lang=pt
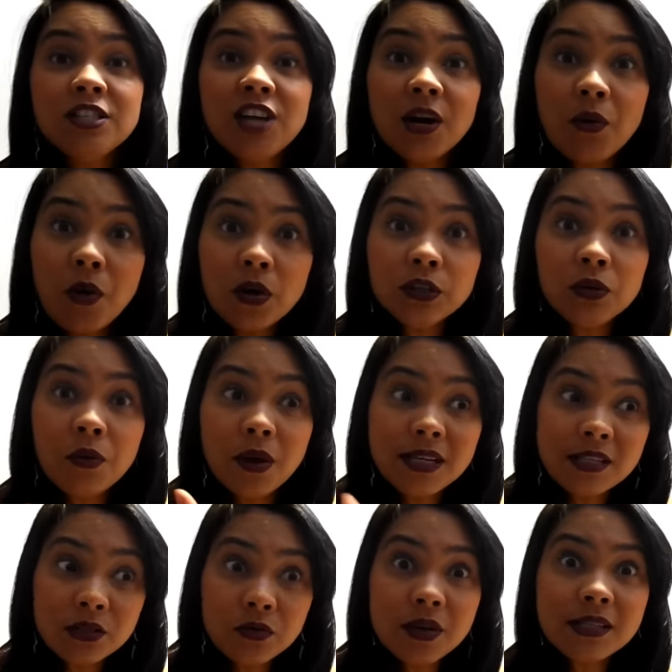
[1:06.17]
De acordo com
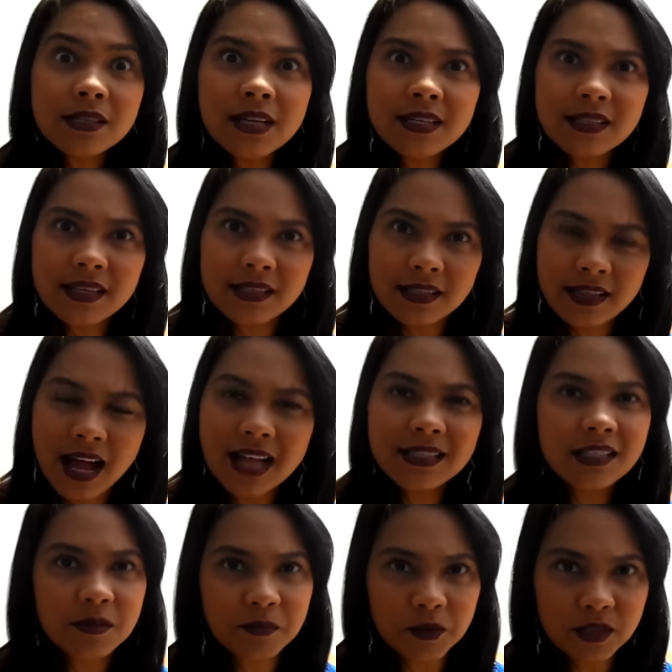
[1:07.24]
as suas
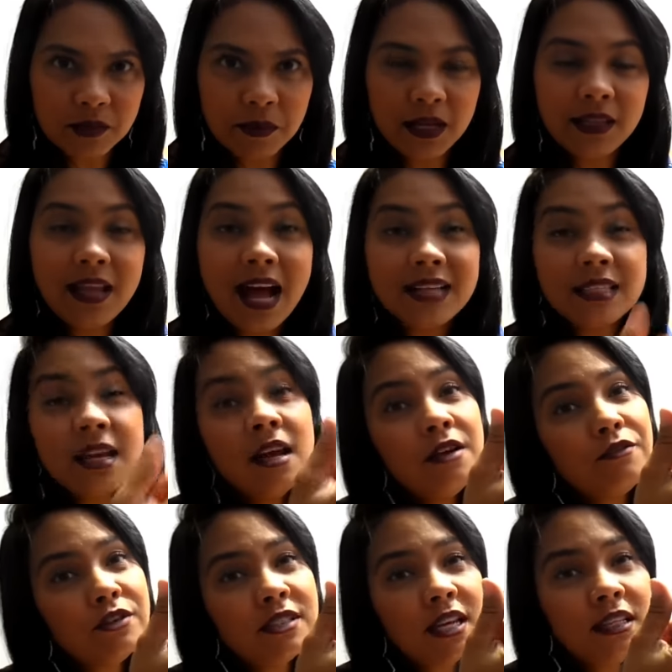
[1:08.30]
necessidades e possibilidades,
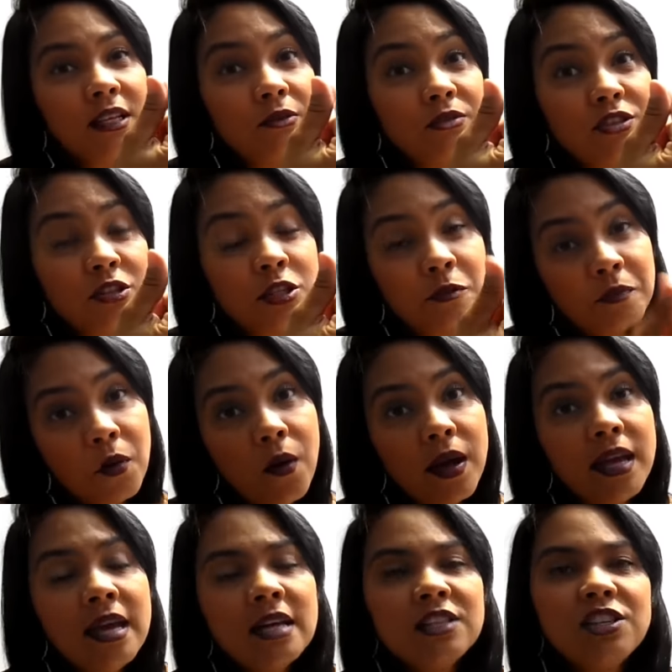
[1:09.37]
você não
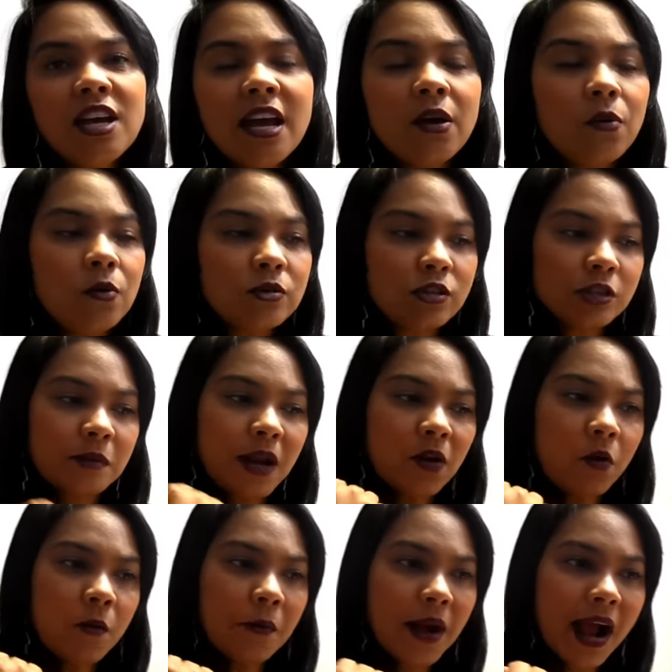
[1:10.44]
dispõe de recursos
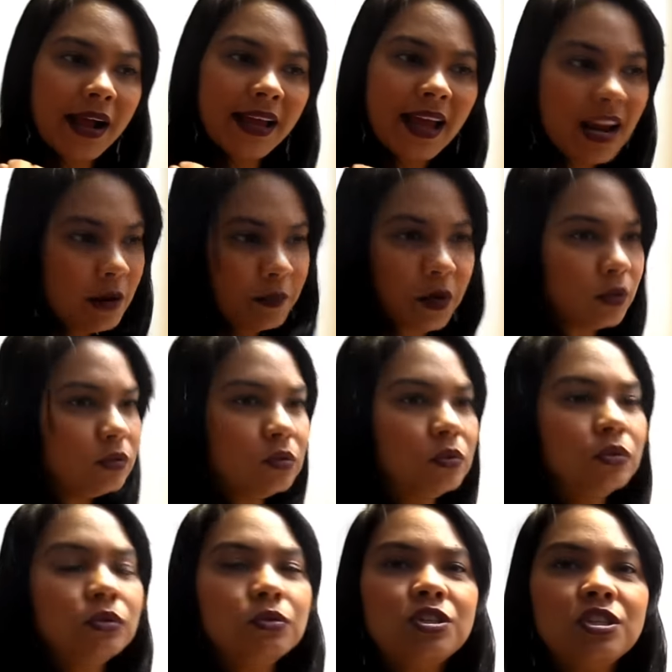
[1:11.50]
para comprar aquele
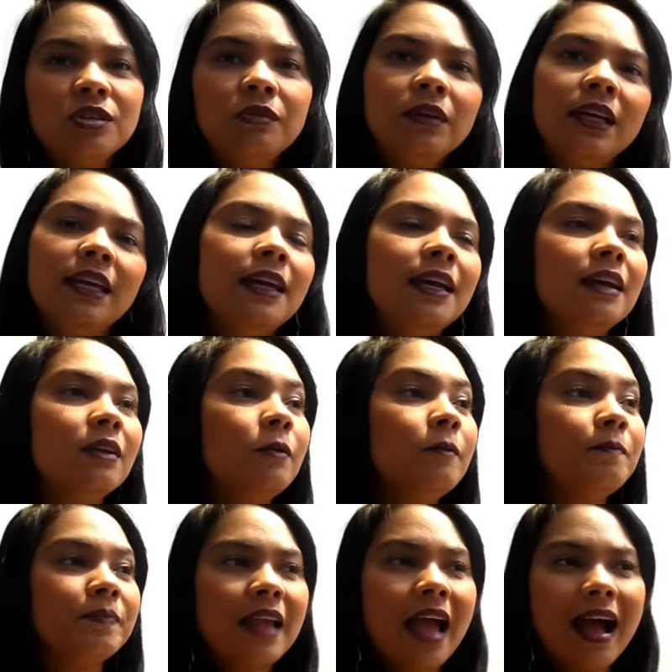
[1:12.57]
produto de um
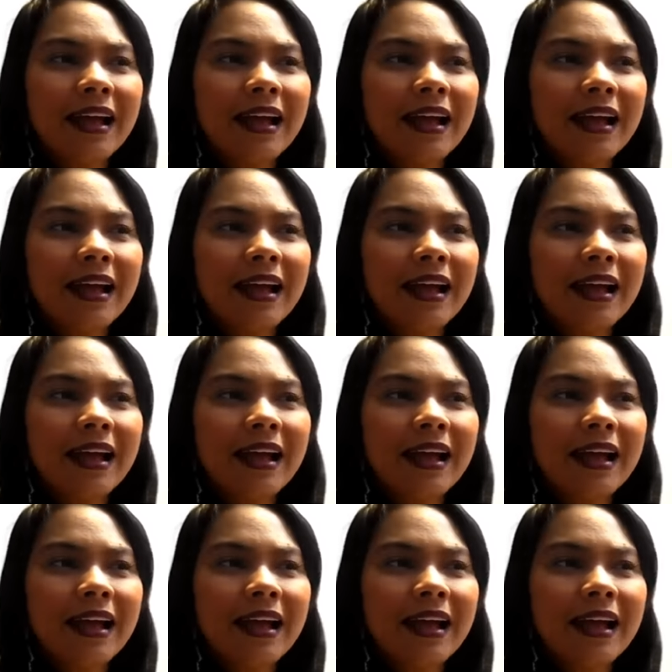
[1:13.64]
quilo,